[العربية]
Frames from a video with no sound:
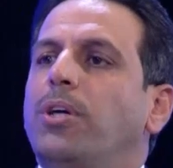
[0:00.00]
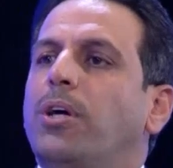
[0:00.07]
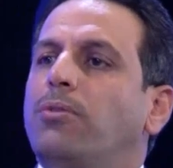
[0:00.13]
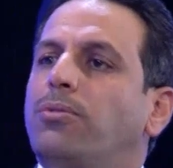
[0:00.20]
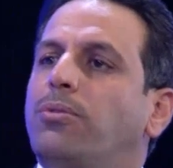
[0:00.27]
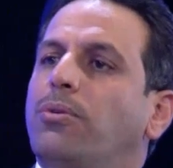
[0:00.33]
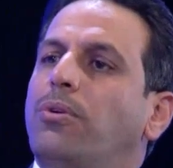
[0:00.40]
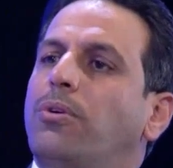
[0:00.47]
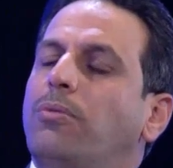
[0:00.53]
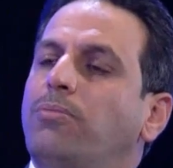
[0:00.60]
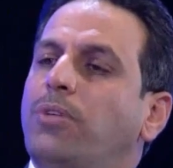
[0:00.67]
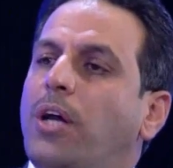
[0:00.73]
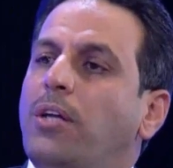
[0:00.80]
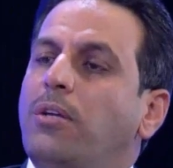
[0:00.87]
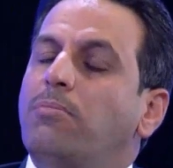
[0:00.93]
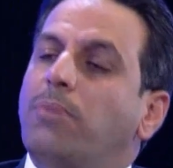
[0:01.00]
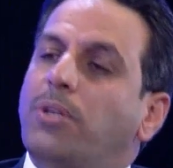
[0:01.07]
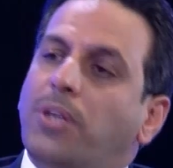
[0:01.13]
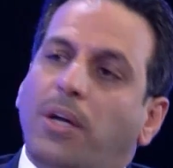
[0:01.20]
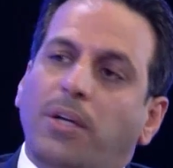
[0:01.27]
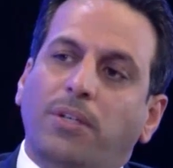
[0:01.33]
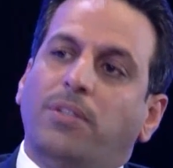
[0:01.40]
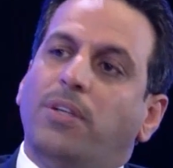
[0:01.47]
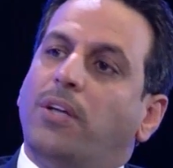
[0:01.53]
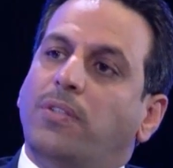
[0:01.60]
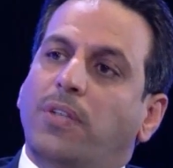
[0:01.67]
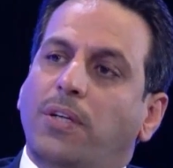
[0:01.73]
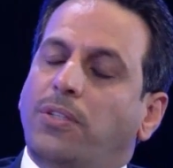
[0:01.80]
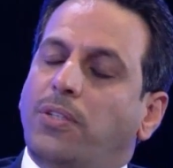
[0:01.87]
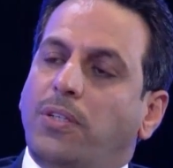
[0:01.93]
ويهوسوا لهم جايين بمشاريع
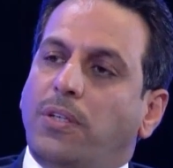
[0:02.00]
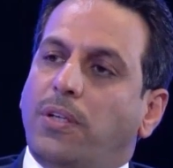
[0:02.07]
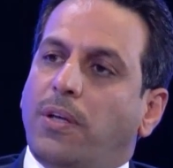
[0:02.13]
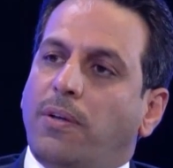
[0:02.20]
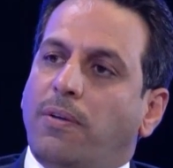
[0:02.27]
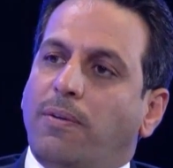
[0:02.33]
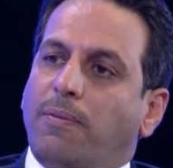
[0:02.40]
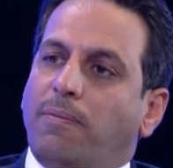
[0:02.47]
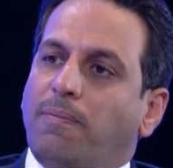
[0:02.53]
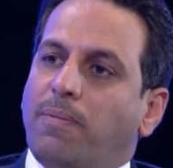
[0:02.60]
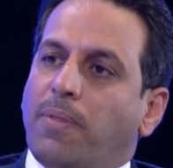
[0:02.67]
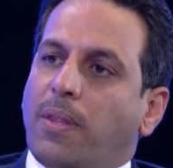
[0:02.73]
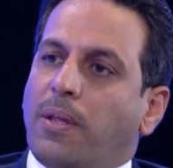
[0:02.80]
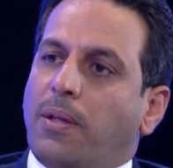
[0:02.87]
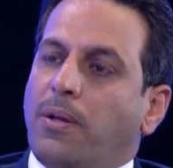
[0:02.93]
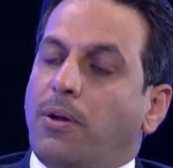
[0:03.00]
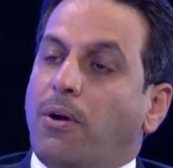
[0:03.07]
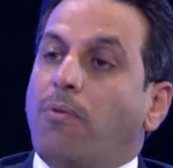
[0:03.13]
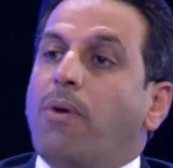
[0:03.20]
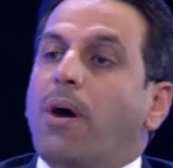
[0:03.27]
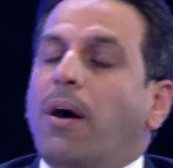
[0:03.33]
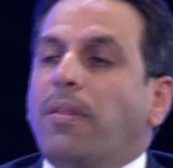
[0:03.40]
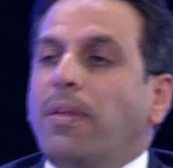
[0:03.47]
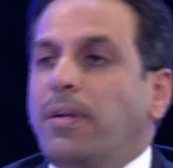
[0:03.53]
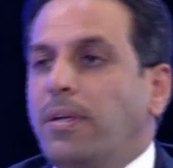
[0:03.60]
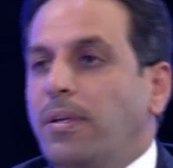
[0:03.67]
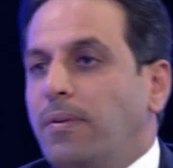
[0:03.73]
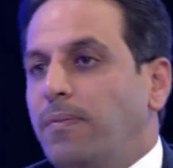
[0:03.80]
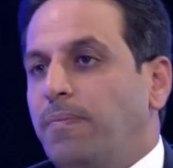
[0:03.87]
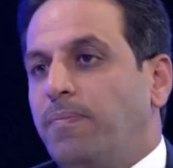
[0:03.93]
سياسيه جديده.
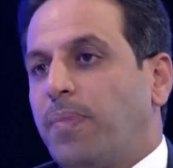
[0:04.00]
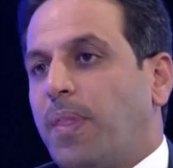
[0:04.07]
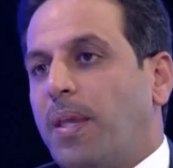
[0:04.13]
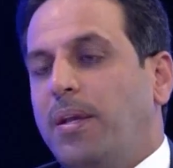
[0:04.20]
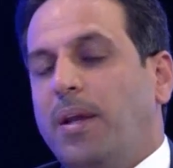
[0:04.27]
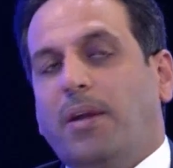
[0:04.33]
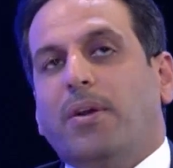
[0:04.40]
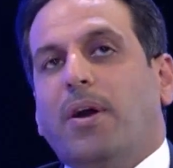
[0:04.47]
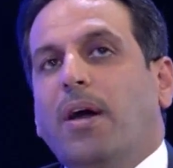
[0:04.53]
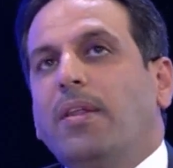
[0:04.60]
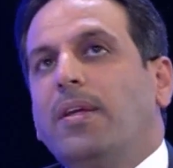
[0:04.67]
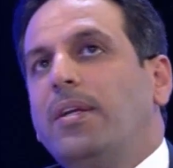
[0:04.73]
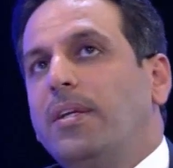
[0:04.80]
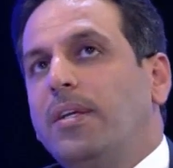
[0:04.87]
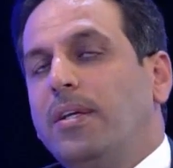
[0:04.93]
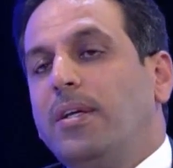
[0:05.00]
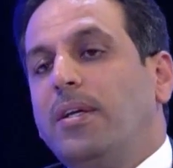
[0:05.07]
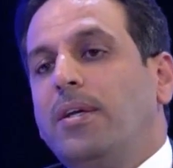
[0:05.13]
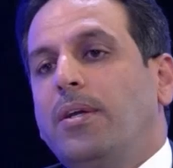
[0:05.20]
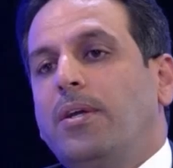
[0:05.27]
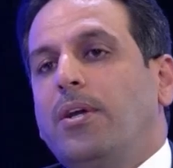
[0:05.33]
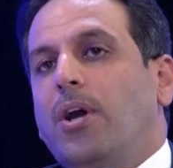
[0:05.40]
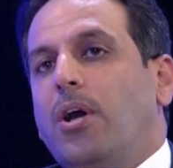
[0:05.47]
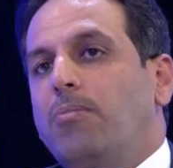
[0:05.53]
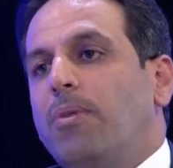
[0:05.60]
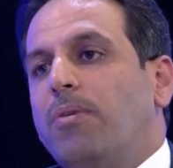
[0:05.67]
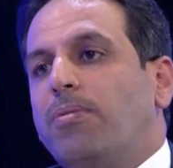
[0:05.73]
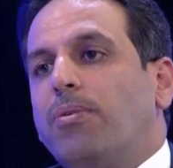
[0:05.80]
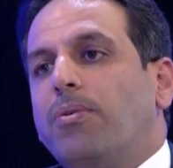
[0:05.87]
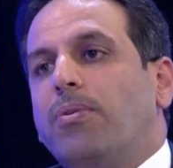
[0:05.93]
وهذا يعني هذا اللي
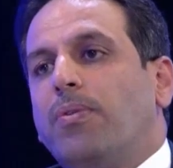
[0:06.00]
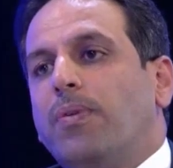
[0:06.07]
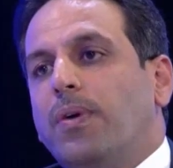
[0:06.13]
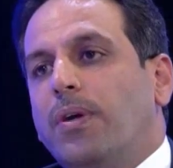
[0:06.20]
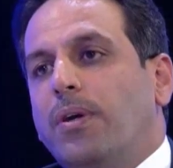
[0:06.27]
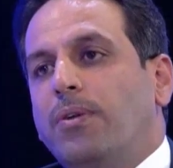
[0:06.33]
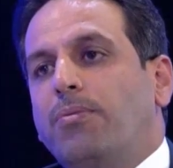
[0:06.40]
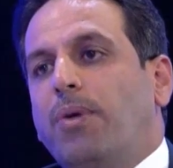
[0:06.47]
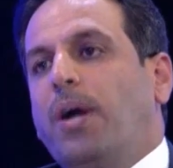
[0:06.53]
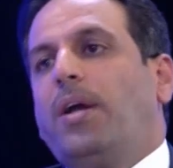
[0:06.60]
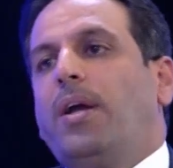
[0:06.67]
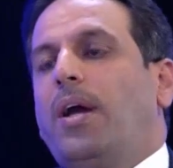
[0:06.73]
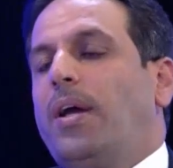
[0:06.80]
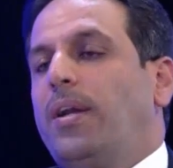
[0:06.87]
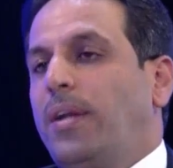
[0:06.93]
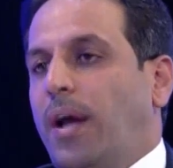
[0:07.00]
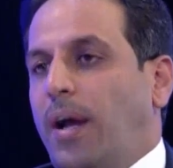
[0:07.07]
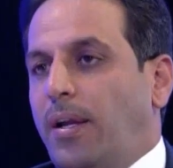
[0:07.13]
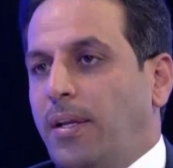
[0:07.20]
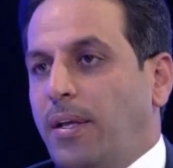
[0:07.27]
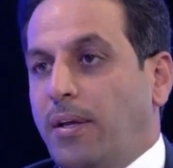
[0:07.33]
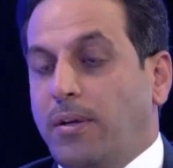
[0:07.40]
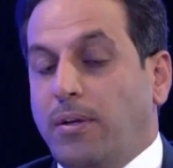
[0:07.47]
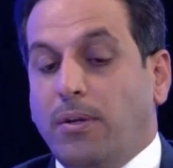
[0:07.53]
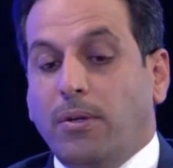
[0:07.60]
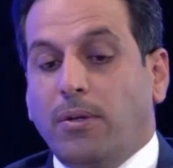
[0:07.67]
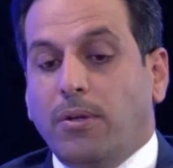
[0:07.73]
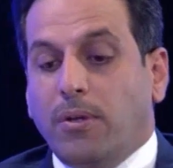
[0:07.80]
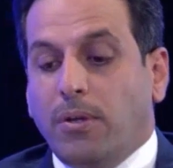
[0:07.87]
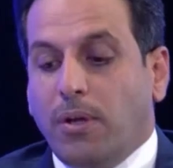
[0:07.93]
المفروض نوعي اهلنا عليه.
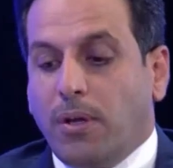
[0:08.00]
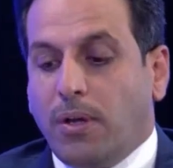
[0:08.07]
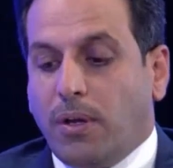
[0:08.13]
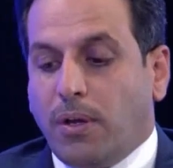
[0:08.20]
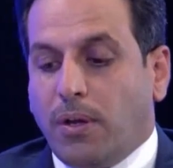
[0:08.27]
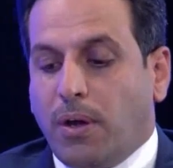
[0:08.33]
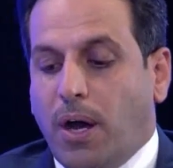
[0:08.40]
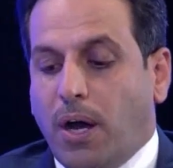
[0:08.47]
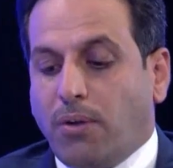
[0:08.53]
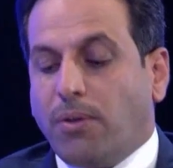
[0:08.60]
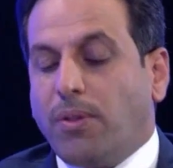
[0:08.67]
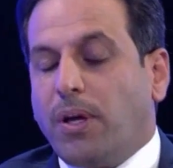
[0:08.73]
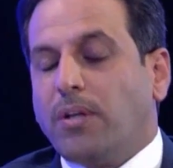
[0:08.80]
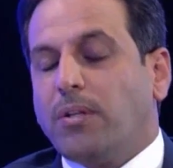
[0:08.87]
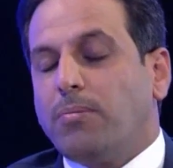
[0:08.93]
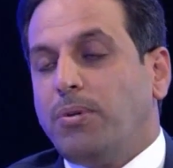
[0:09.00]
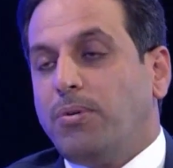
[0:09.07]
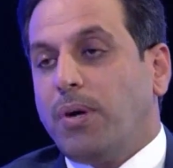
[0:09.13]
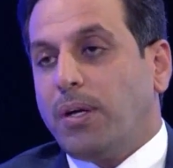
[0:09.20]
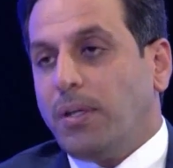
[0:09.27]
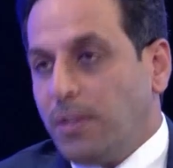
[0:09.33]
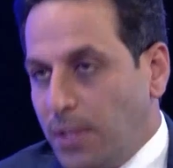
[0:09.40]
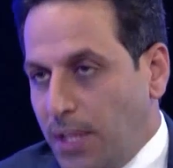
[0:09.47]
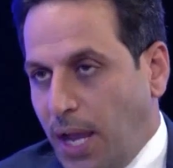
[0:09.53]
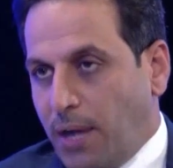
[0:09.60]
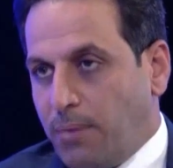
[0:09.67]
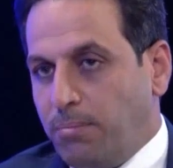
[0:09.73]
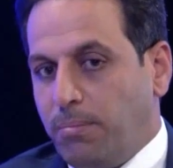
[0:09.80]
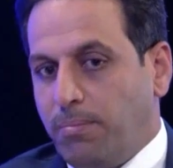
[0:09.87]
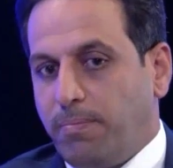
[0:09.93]
آه، اكو ضغط بالوقت؟
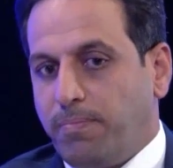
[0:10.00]
نعم.